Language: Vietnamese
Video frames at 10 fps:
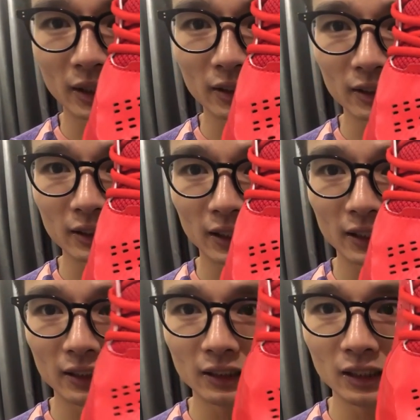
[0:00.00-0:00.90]
nhận được
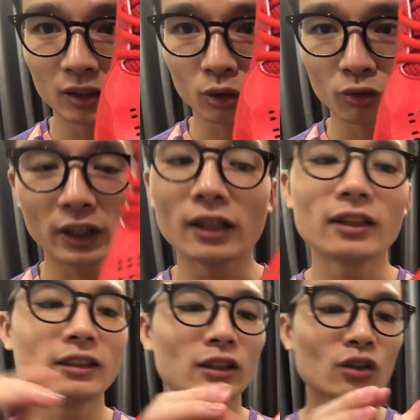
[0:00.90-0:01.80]
giày thì nhìn nó phê
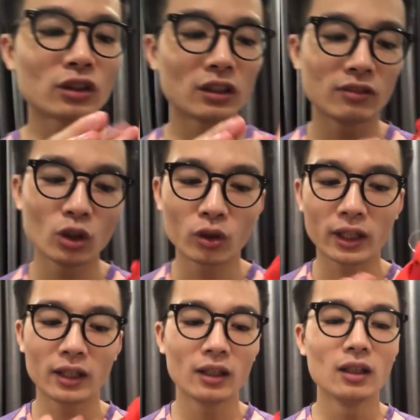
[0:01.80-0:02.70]
hơn chứ còn trên video
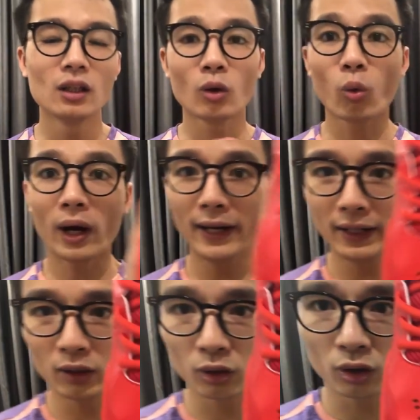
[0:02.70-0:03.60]
này
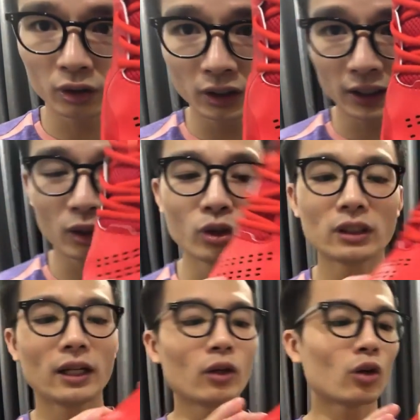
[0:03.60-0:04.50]
quay nó những cái đôi
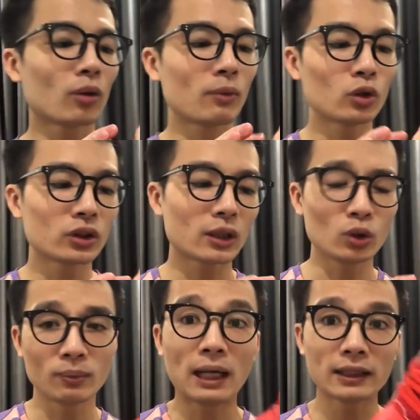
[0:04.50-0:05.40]
giày nó có màu sắc
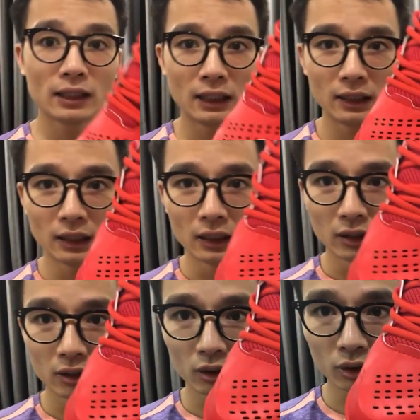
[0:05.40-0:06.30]
nổi bật thì
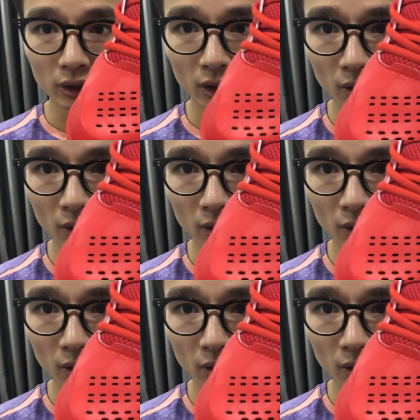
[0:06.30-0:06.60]
thường nó sẽ